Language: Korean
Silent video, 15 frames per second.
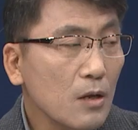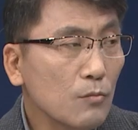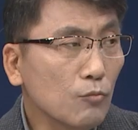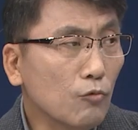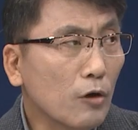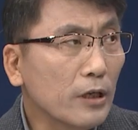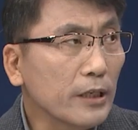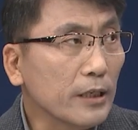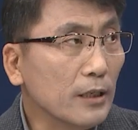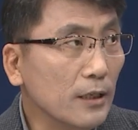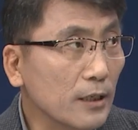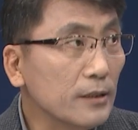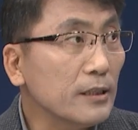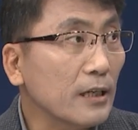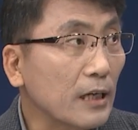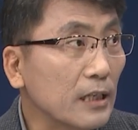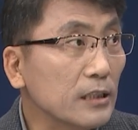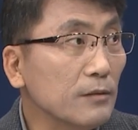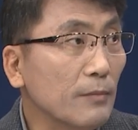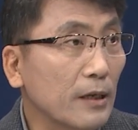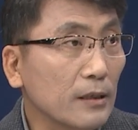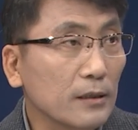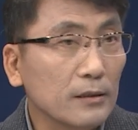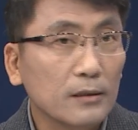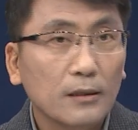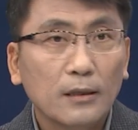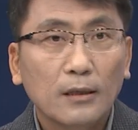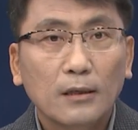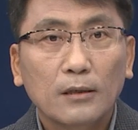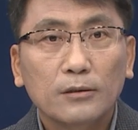무안에 18차례 갔지만은
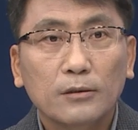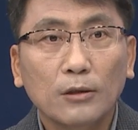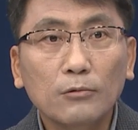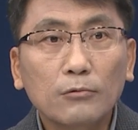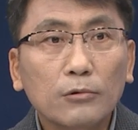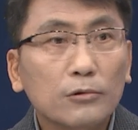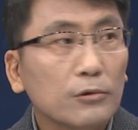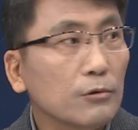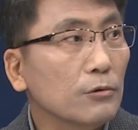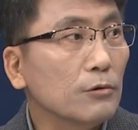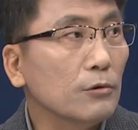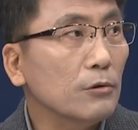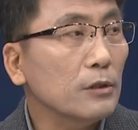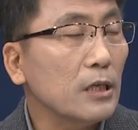전국적으로